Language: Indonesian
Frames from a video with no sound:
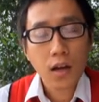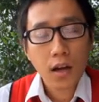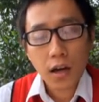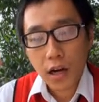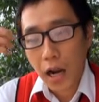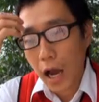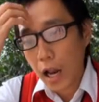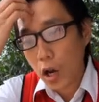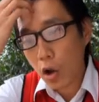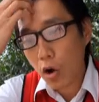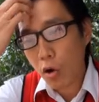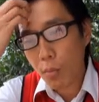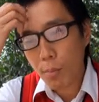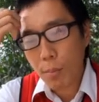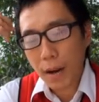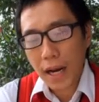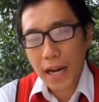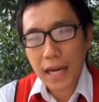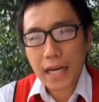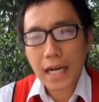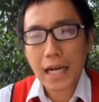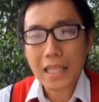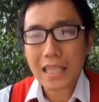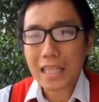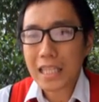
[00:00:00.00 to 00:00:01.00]
Kalau
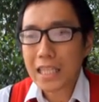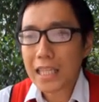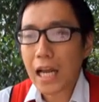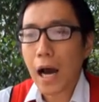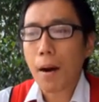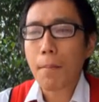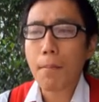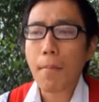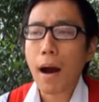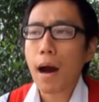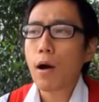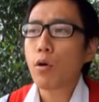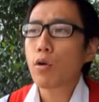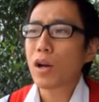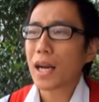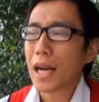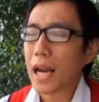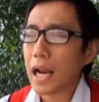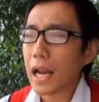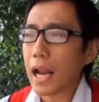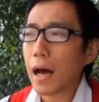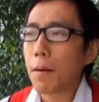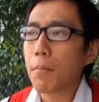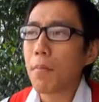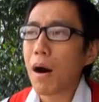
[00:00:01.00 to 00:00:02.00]
mereka tidak mau
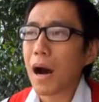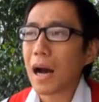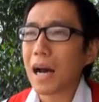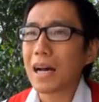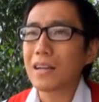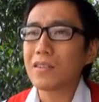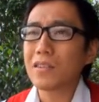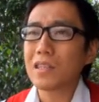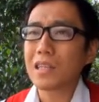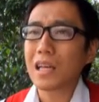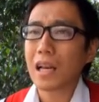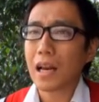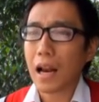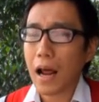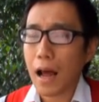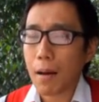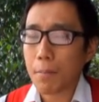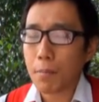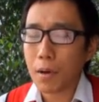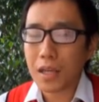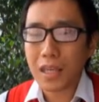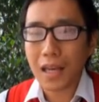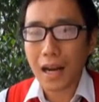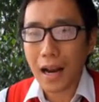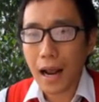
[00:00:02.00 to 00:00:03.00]
rela bahkan
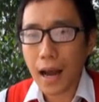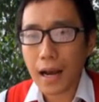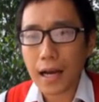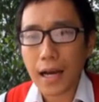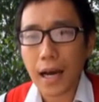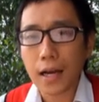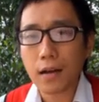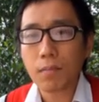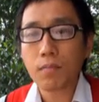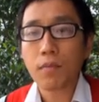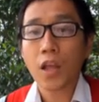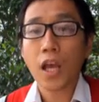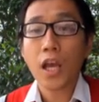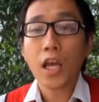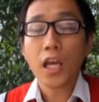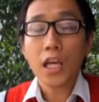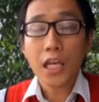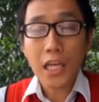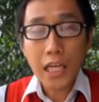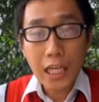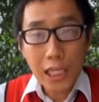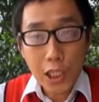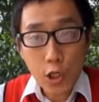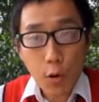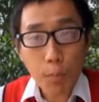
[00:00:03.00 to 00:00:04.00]
menyerahkan
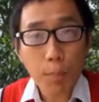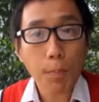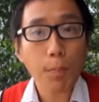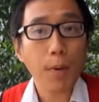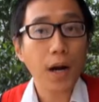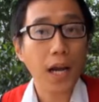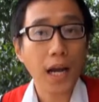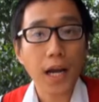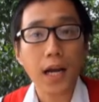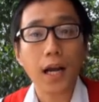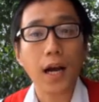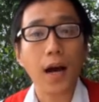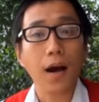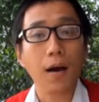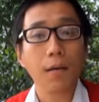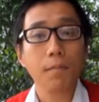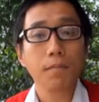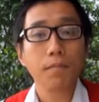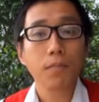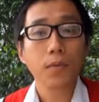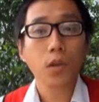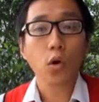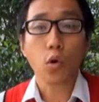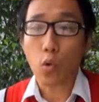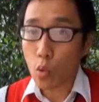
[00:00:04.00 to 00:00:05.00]
hidup mereka
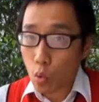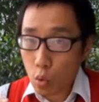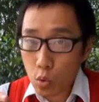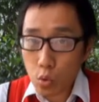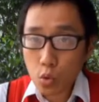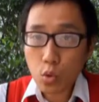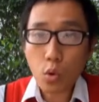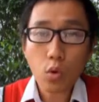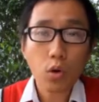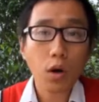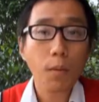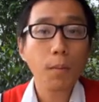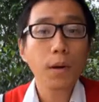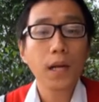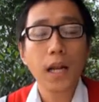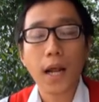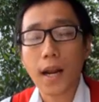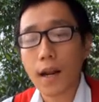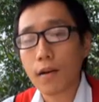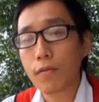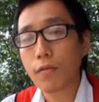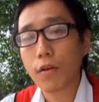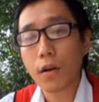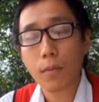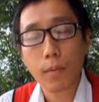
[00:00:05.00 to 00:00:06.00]
untuk
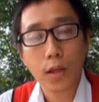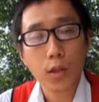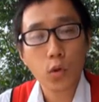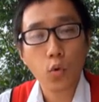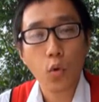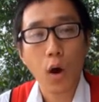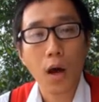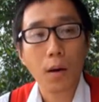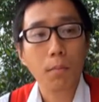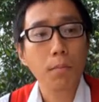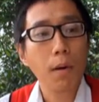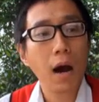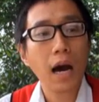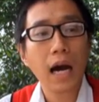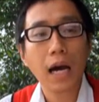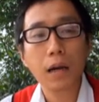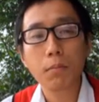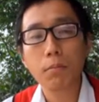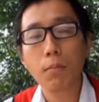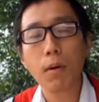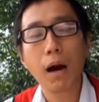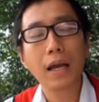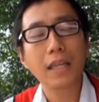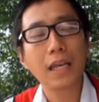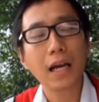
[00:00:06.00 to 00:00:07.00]
kebenaran firman Tuhan, bahkan
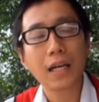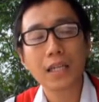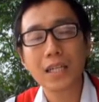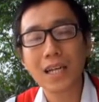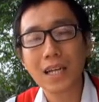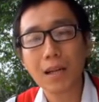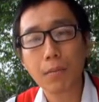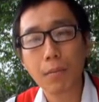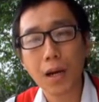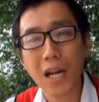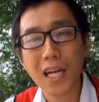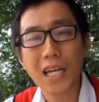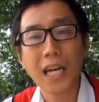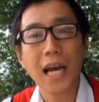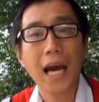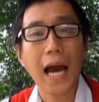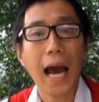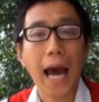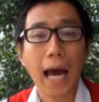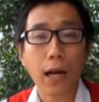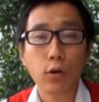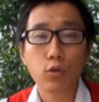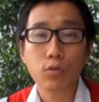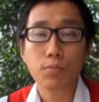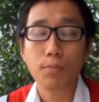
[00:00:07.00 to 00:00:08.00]
banyak dari mereka yang
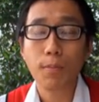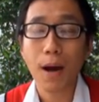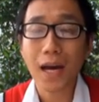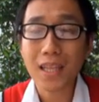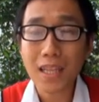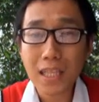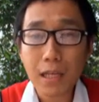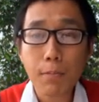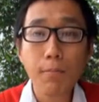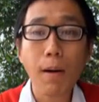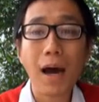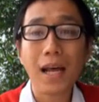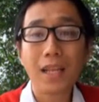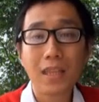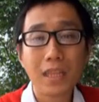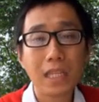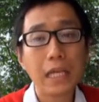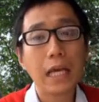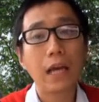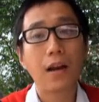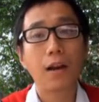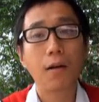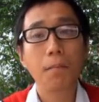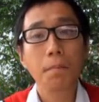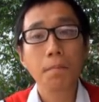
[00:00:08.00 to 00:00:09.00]
harus mati
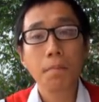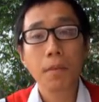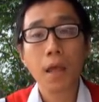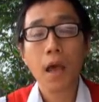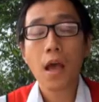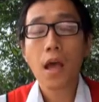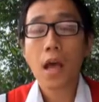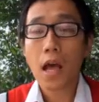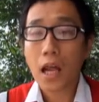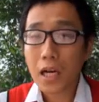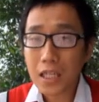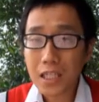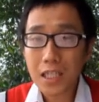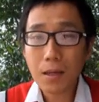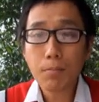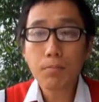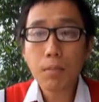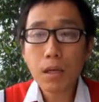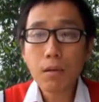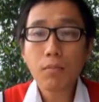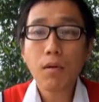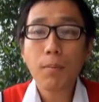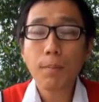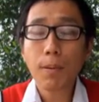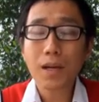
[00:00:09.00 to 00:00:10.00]
martir
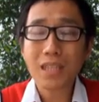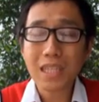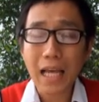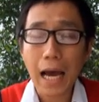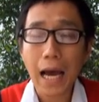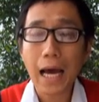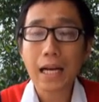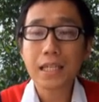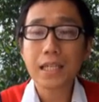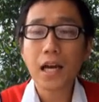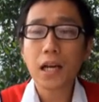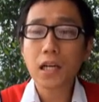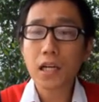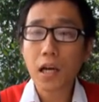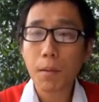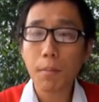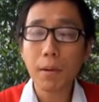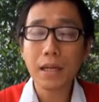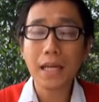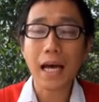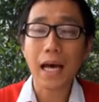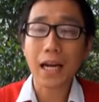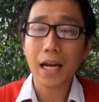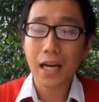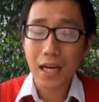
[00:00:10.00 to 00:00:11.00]
demi mempertahankan
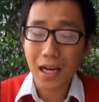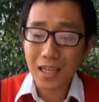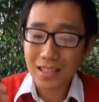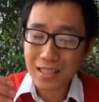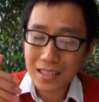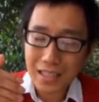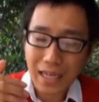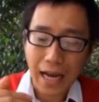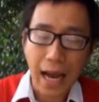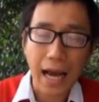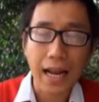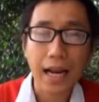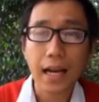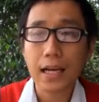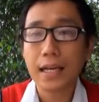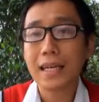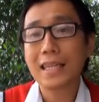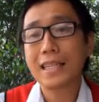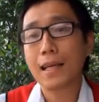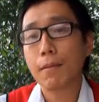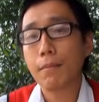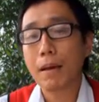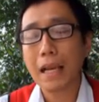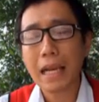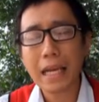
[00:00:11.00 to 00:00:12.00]
kebenaran yang sekarang
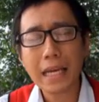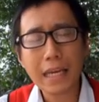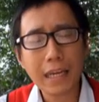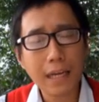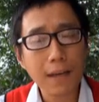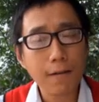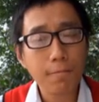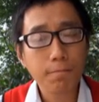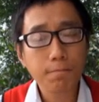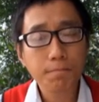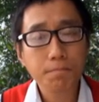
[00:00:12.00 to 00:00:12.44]
kita miliki.